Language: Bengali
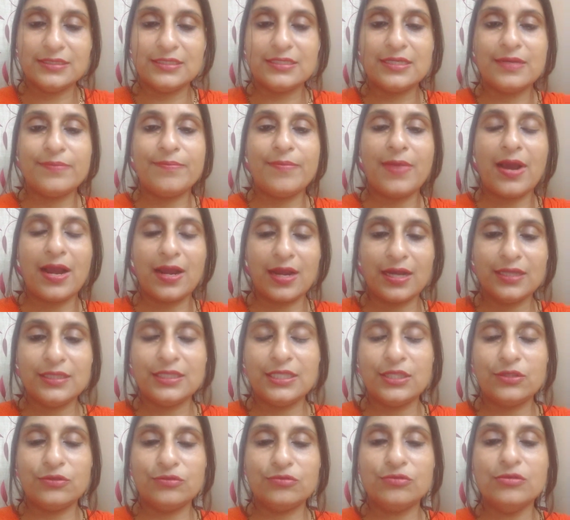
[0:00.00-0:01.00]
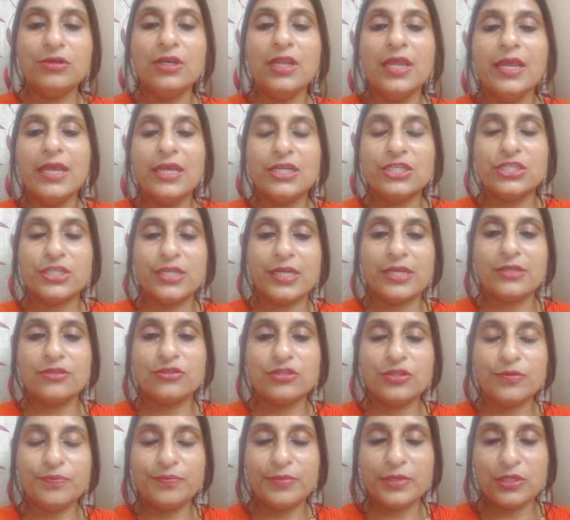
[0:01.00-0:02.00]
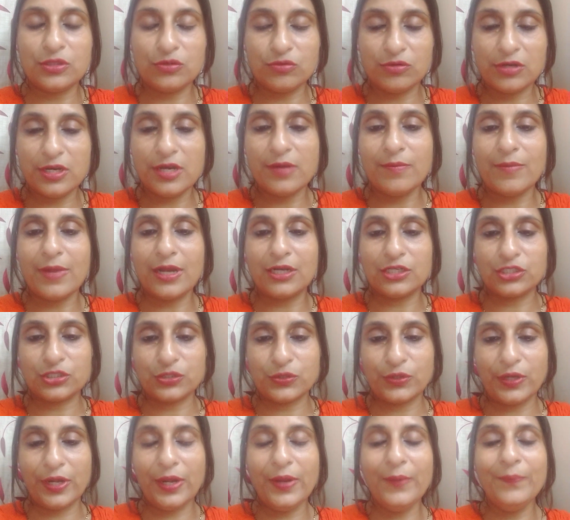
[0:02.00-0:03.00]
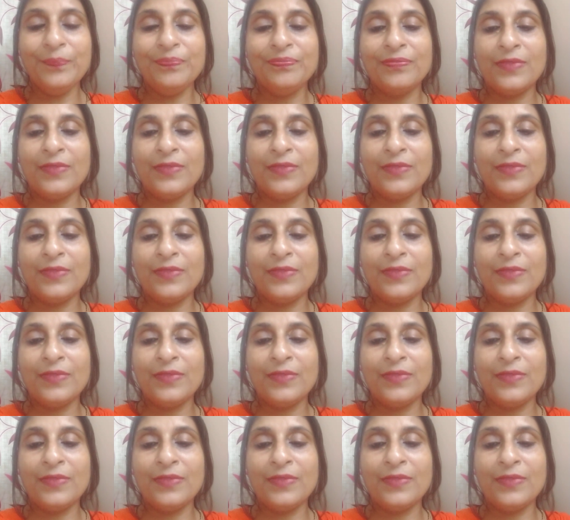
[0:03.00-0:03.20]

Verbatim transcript: যে পাকা তেঁতুল সেটা যদি পিতলের বাসনে